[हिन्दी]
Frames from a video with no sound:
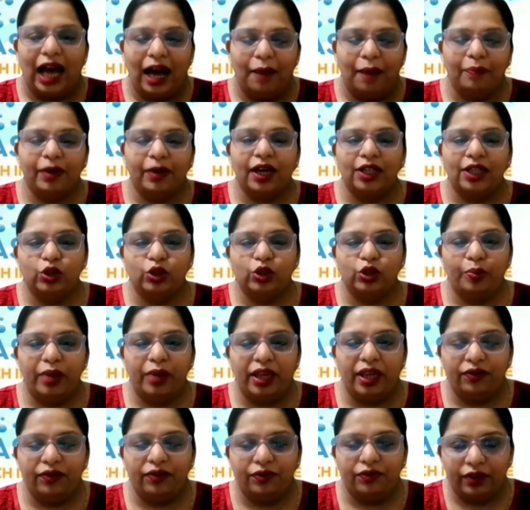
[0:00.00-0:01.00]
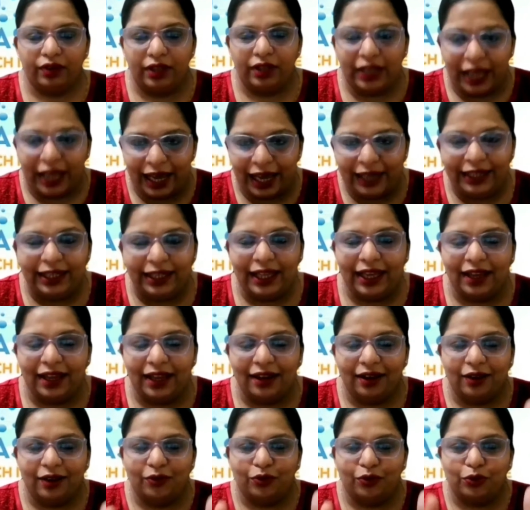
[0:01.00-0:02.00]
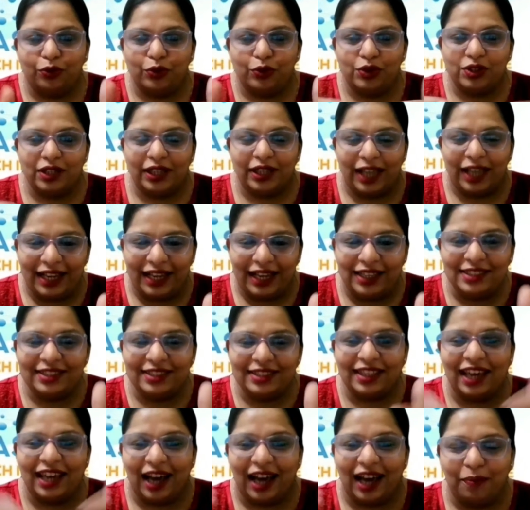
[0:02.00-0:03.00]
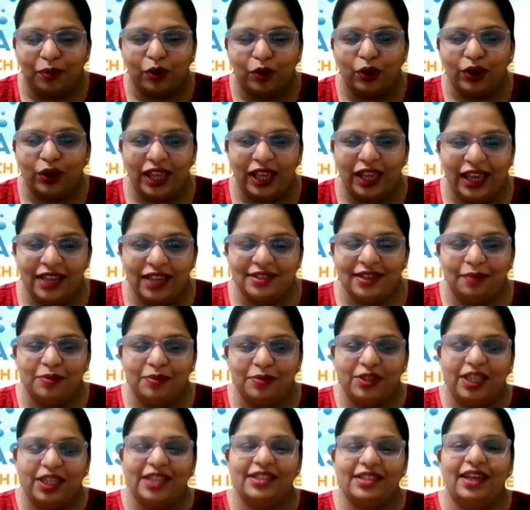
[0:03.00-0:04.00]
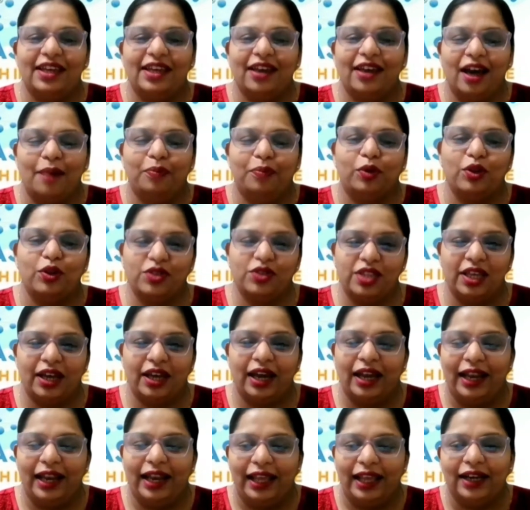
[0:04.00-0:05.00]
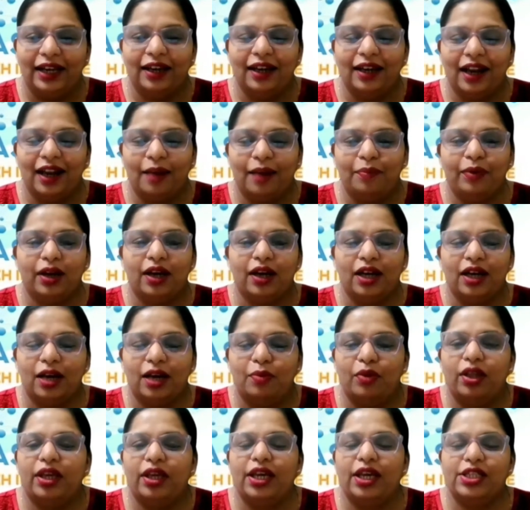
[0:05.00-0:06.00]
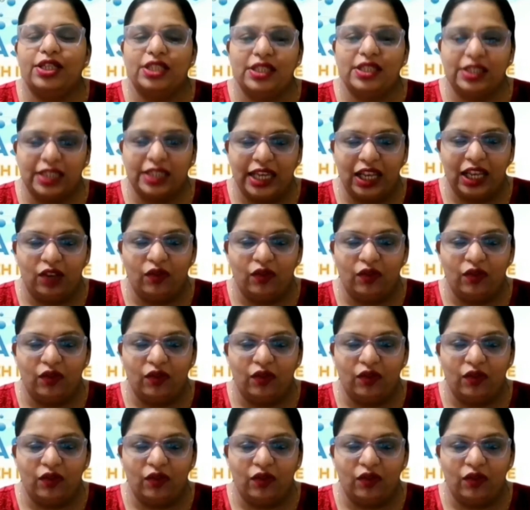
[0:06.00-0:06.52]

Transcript: मतलब आपका जो भी लाइन है उस लाइन से आपको ये सब चीजें आपको सिखाए लाइक अगर आपका कम्युनिकेशन